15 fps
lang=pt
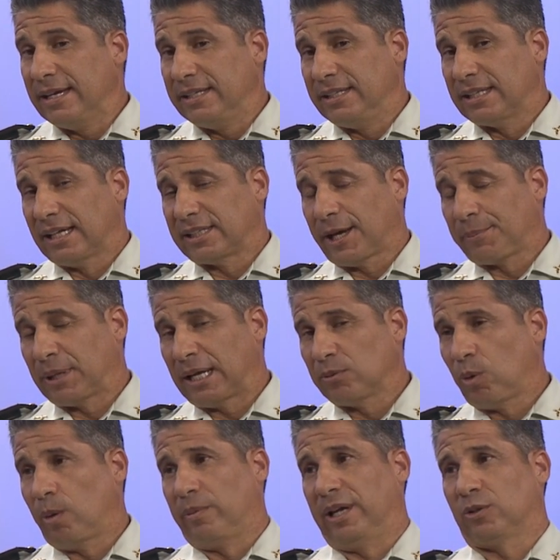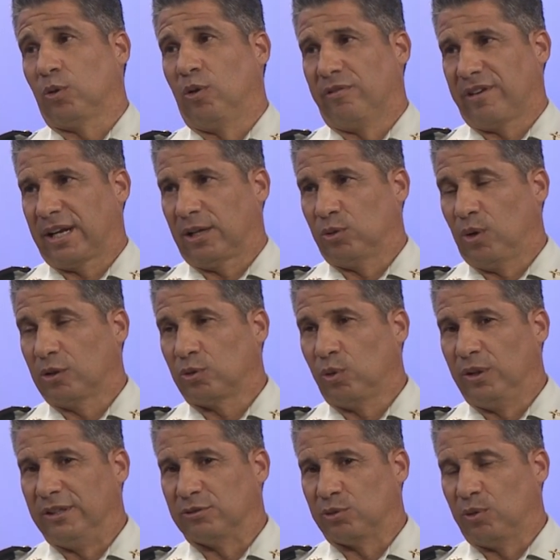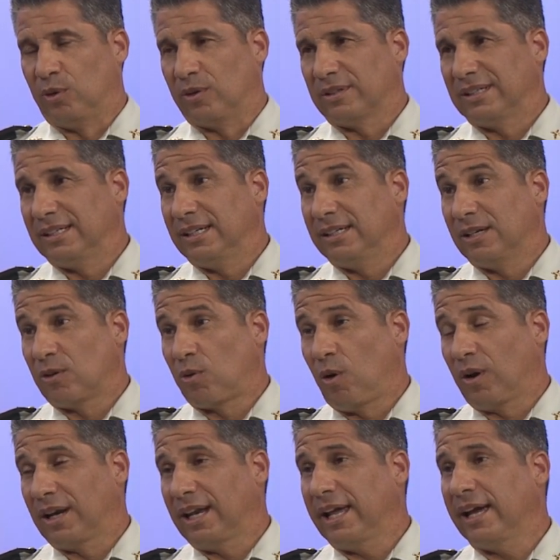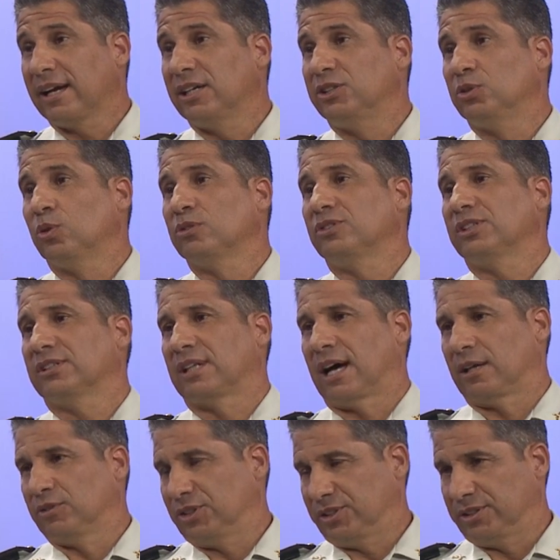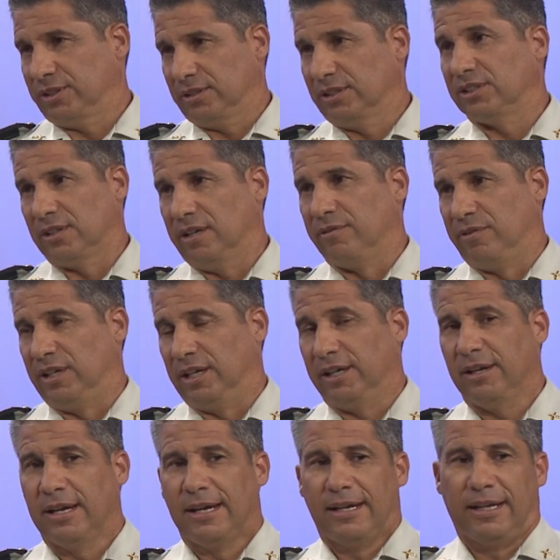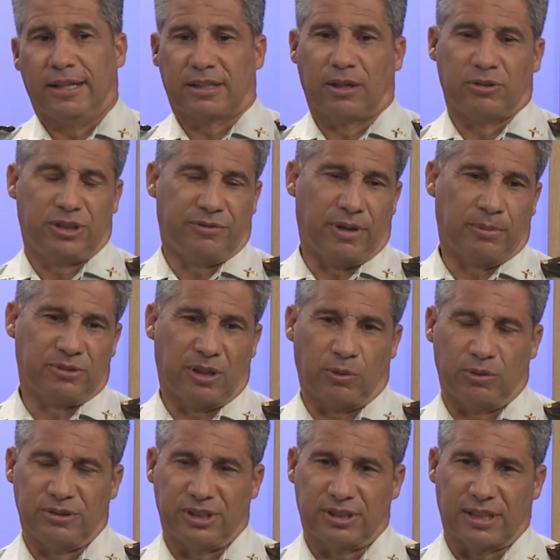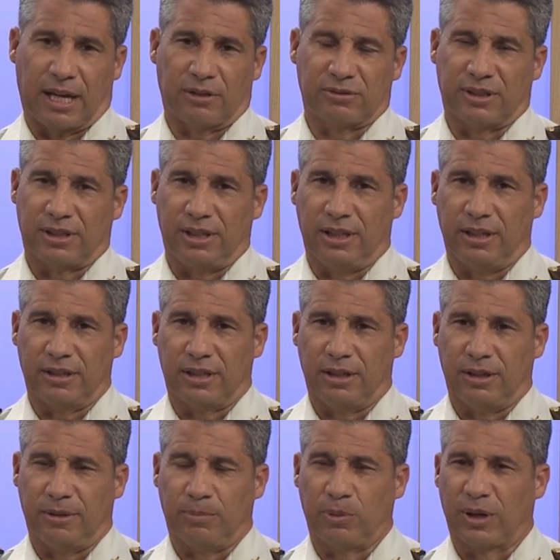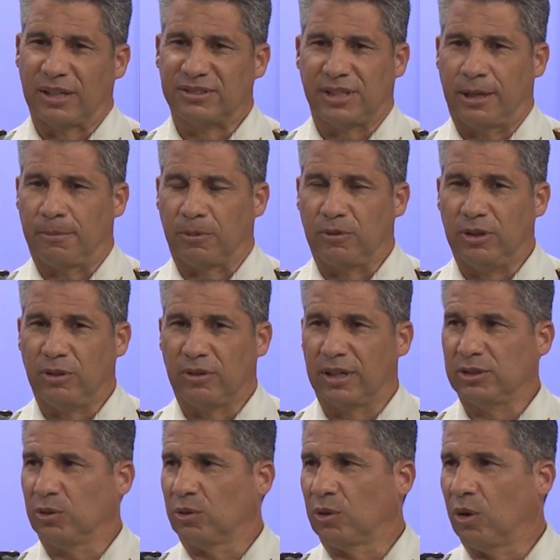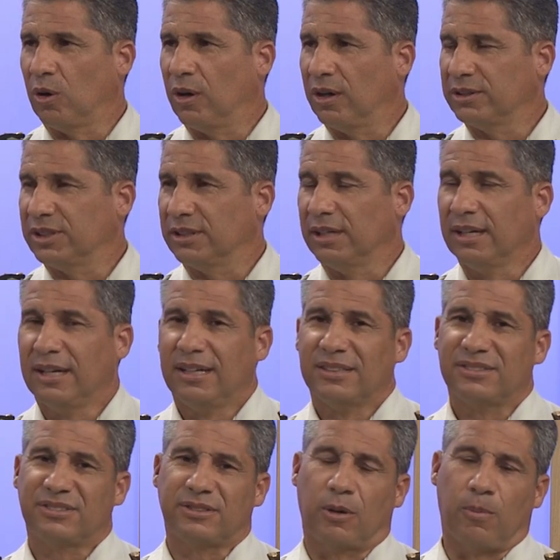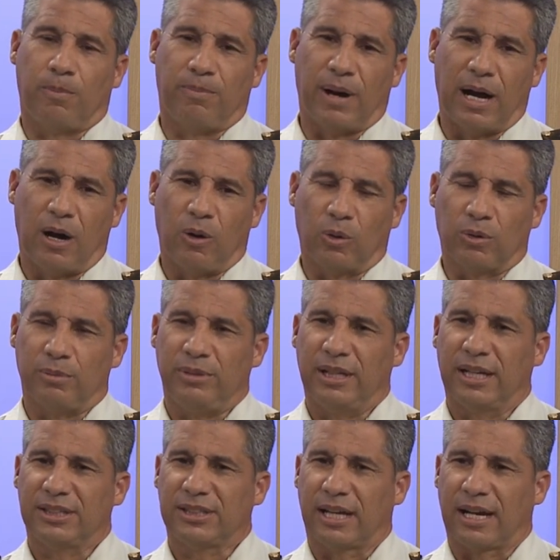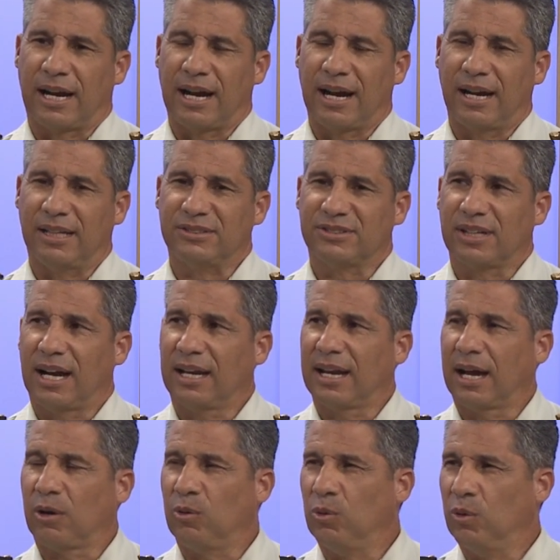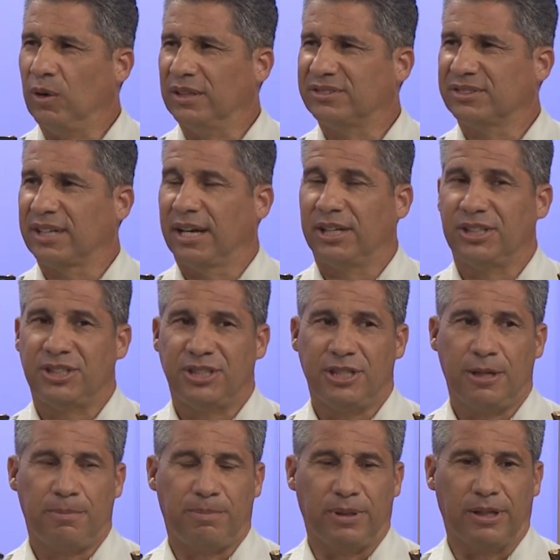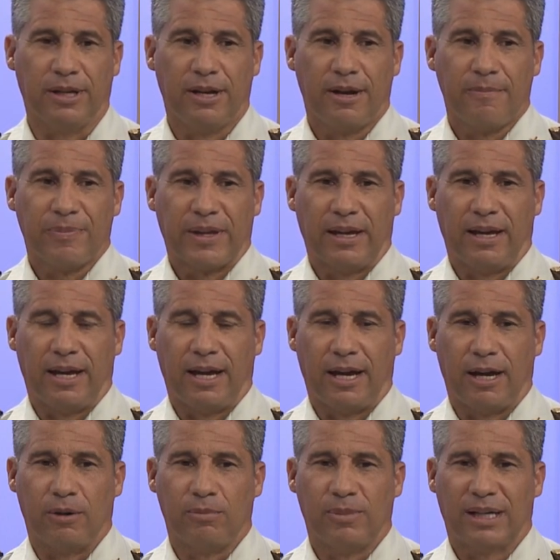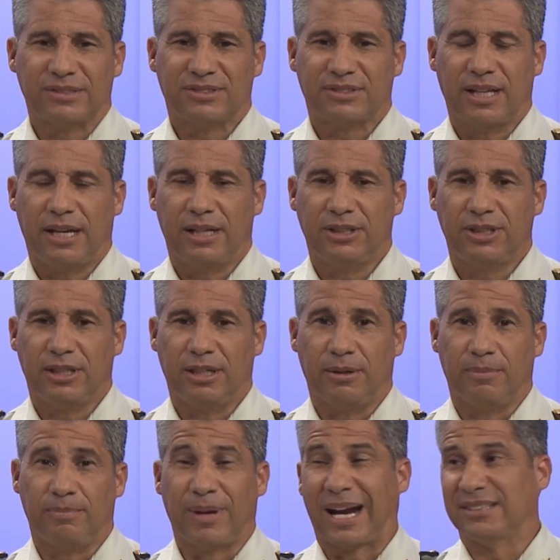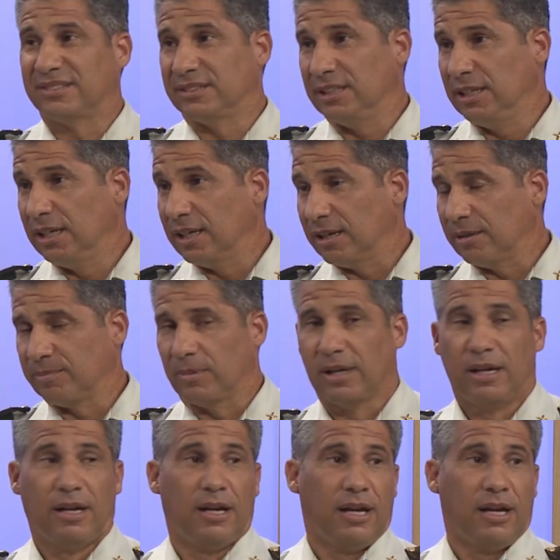Em determinado momento, o governador autorizou colegas de outros estados Chegar, virem. Então, tivemos alguns estados aqui que, por exemplo, Rio Grande do Norte, São Paulo, Minas Gerais, uhum. Alagoas, Sergipe, é, uma série de Brasília, uhum.